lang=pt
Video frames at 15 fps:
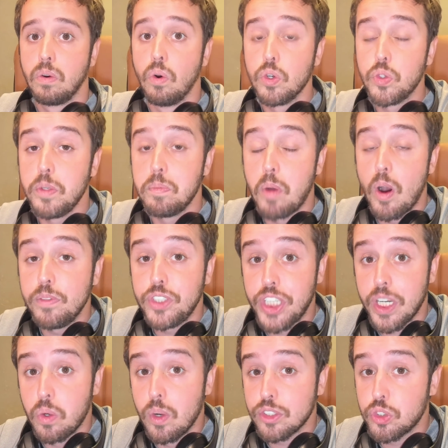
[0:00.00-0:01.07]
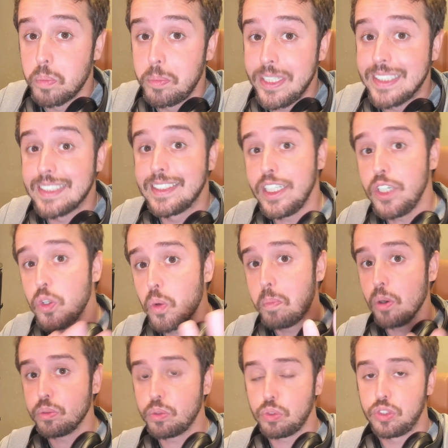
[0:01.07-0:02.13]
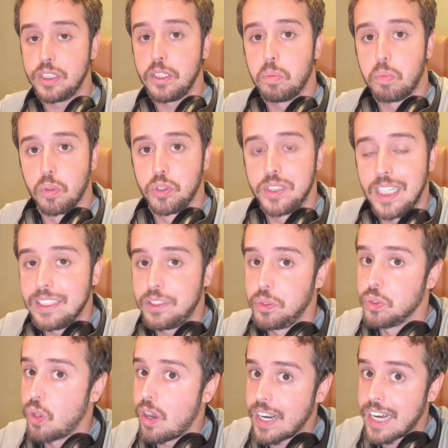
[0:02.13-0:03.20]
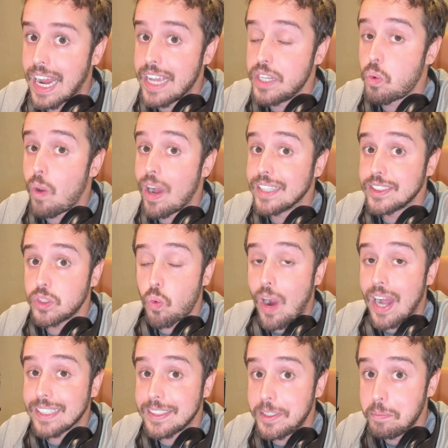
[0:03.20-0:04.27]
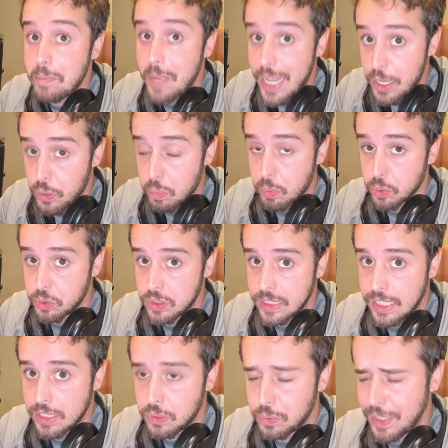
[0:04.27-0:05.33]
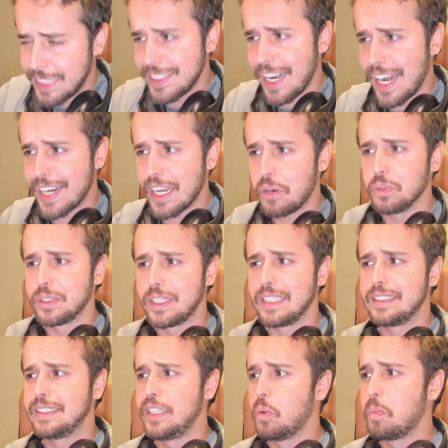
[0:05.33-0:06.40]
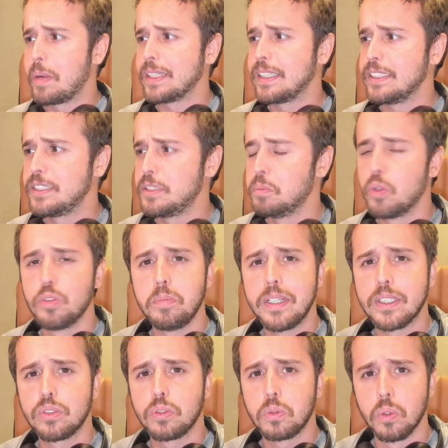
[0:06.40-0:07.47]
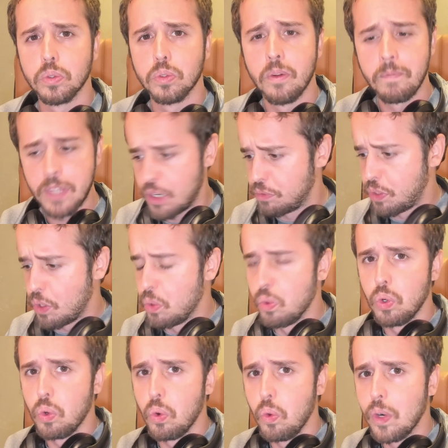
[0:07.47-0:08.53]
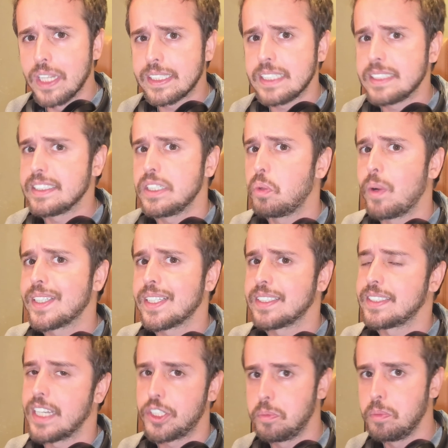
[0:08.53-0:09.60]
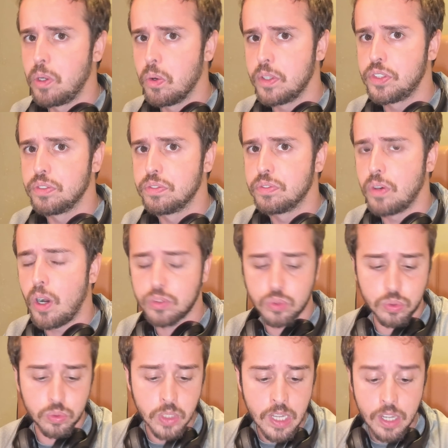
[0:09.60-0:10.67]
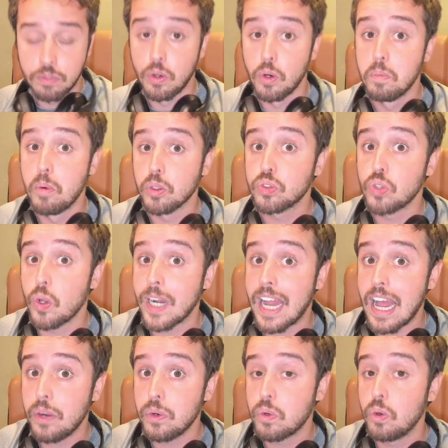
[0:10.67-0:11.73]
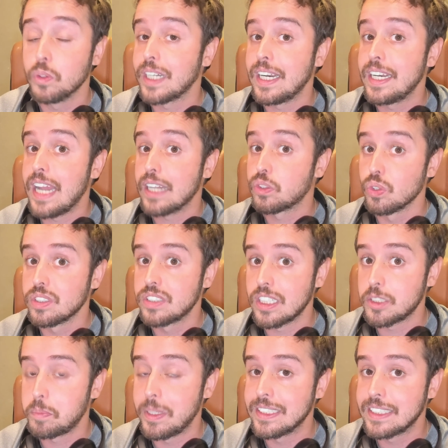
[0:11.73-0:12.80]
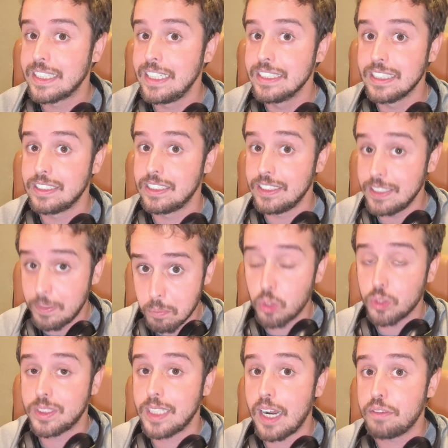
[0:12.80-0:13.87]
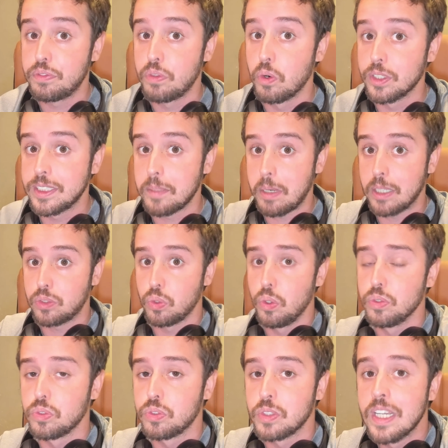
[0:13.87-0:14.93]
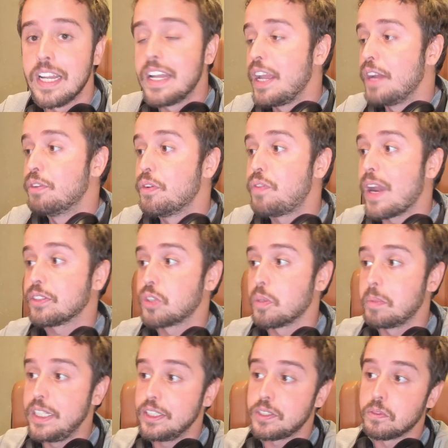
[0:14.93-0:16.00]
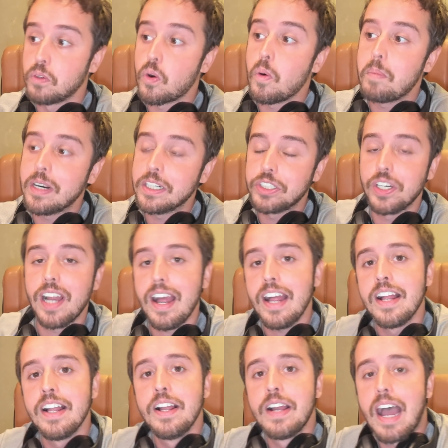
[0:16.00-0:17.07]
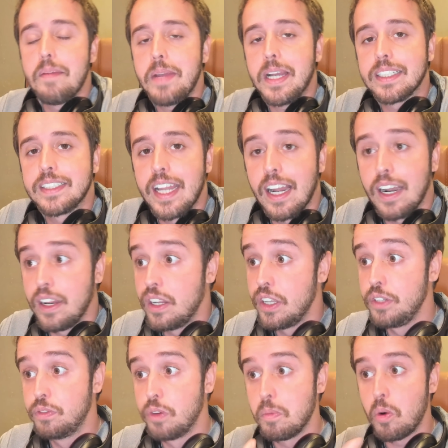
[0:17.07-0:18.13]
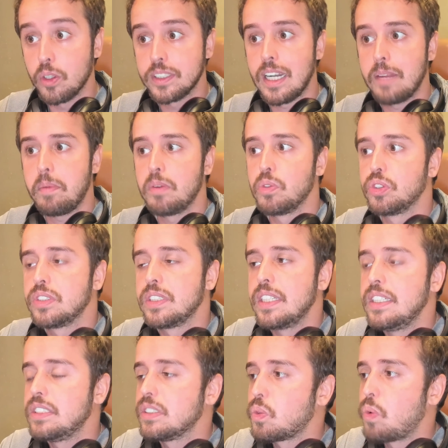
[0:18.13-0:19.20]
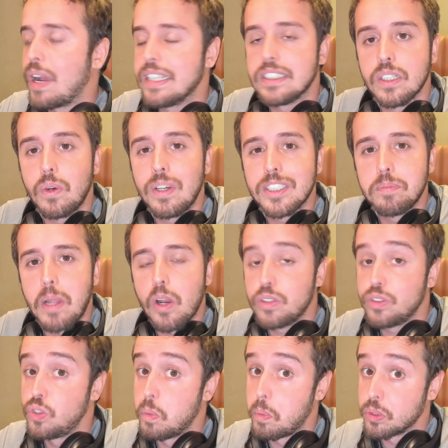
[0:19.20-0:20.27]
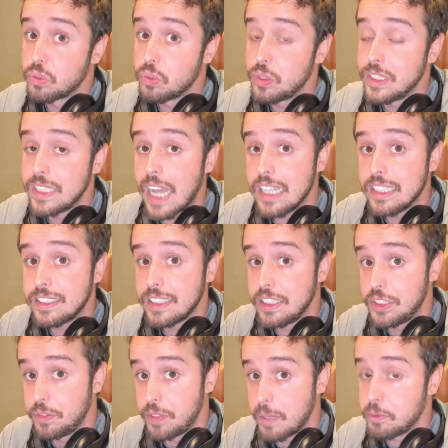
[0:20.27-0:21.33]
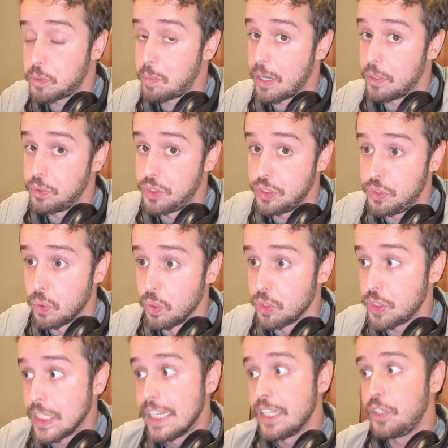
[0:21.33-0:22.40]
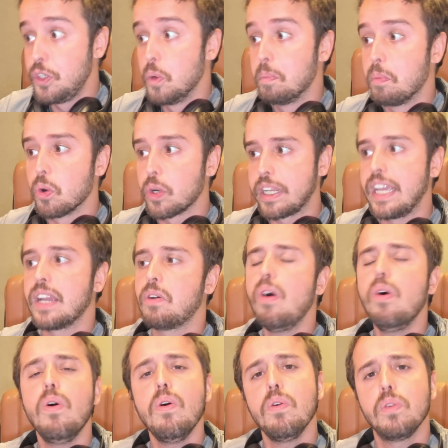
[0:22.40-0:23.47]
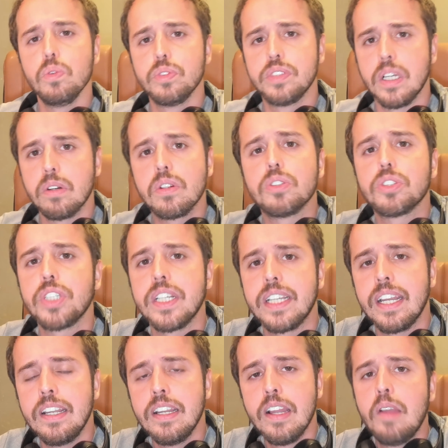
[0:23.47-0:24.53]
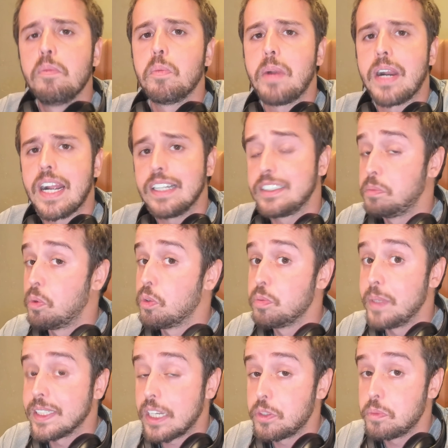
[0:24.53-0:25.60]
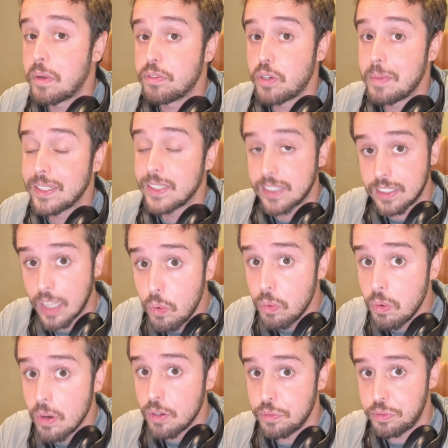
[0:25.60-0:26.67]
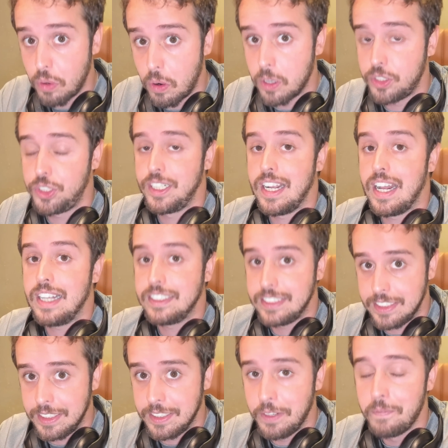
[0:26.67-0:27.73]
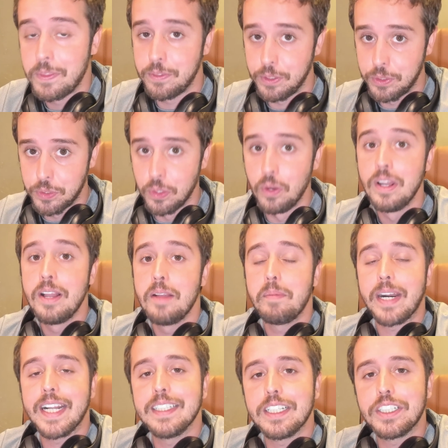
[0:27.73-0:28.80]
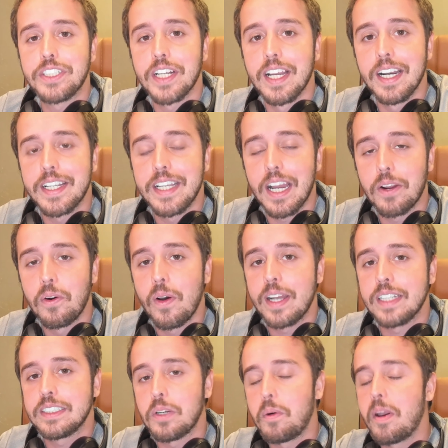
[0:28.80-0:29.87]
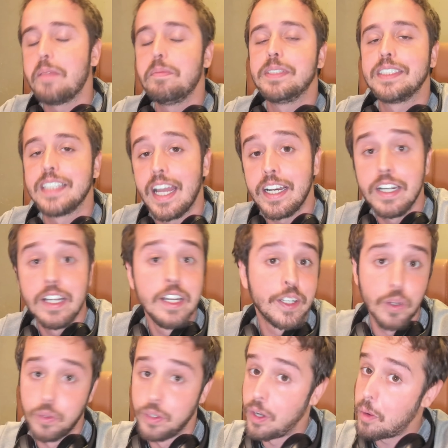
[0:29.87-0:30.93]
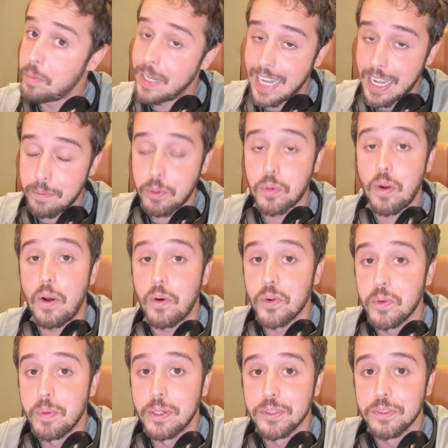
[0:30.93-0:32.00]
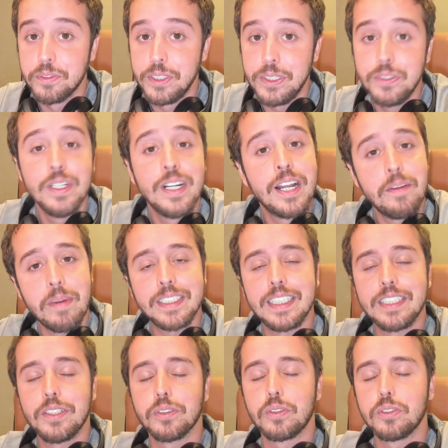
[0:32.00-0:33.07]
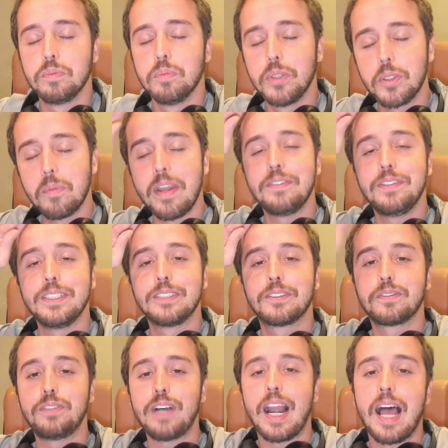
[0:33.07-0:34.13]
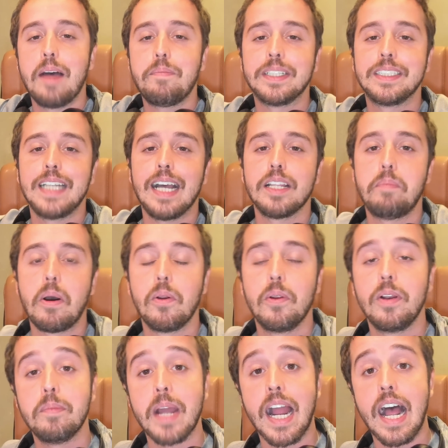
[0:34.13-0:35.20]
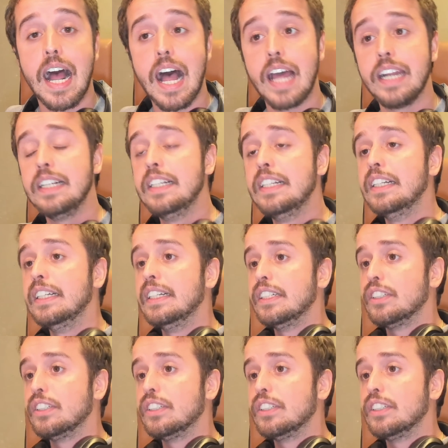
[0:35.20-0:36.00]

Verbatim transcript: Hoje o Ibov chegou a subir 5,5% e o dólar caiu quase 4,5%. O que será que aconteceu para ter esse movimento todo? Foi o Lula ter 57 milhões de votos? Foi o Bolsonaro contrariar todas as pesquisas e mostrar força para todos? Eu vou falar sobre isso, eu vou compartilhar a minha tela e vou mostrar para vocês quais são as melhores oportunidades que tivemos para o dia de hoje e o porquê, qual a conclusão que eu cheguei para o mercado se movimentar de uma forma tão forte assim. Fechou? Para quem está chegando aqui agora, essa é uma websérie que eu não me lembro qual é o número do vídeo, mas sejam todos muito bem-vindos. Fala rapaziada, Paulo Lima na área.